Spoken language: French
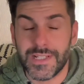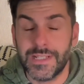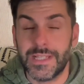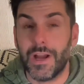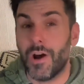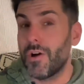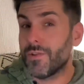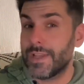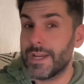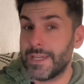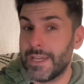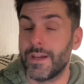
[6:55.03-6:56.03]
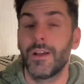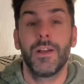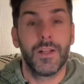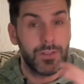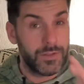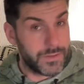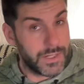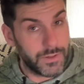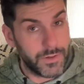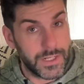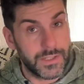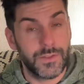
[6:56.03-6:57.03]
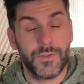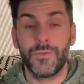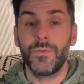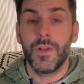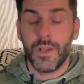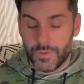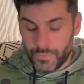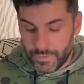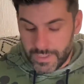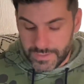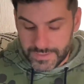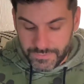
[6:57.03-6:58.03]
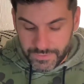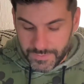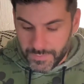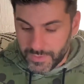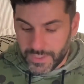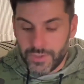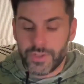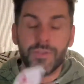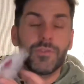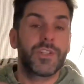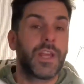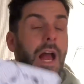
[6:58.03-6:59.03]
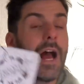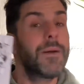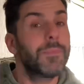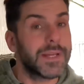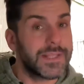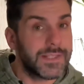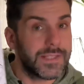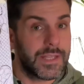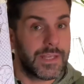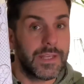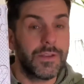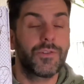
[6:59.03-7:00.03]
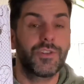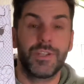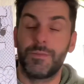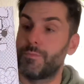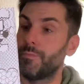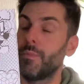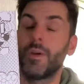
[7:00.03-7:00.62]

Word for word: années en arrière dans la collection. Donc voilà, c'est vraiment quelque chose que j'ai apprécié, que j'ai